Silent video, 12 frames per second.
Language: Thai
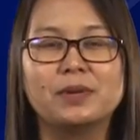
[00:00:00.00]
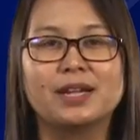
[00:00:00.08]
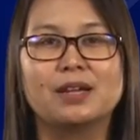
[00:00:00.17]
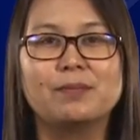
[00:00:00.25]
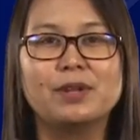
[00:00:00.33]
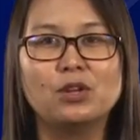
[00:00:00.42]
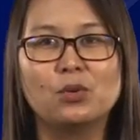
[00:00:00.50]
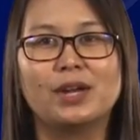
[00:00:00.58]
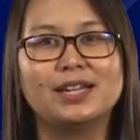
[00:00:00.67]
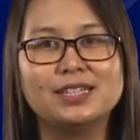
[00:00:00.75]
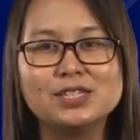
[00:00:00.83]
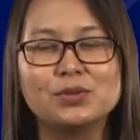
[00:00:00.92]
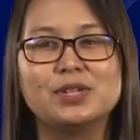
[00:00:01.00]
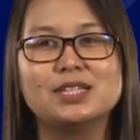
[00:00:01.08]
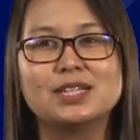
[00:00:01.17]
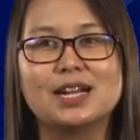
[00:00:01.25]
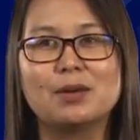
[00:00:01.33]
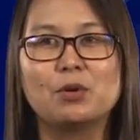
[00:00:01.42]
นะคะเป็นหน่วยเล็กที่สุดที่
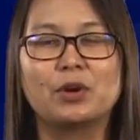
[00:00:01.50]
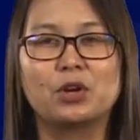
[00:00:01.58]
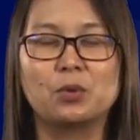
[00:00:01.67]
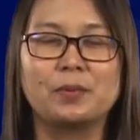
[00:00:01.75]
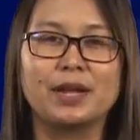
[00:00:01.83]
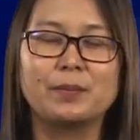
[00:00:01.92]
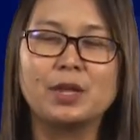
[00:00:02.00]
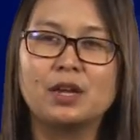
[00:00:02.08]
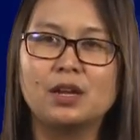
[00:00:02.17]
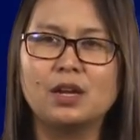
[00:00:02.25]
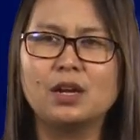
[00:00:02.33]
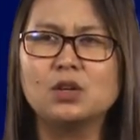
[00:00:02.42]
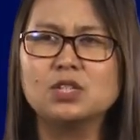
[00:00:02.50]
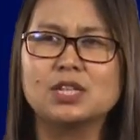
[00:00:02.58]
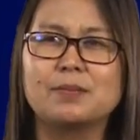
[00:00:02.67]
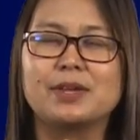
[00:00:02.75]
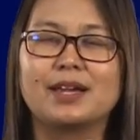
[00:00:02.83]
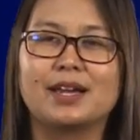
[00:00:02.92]
จะได้รับผลกระทบเนี่ยแล้วเราจะ
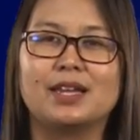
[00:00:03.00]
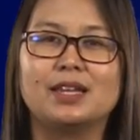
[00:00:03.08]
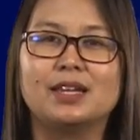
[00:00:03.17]
ทํำยังไง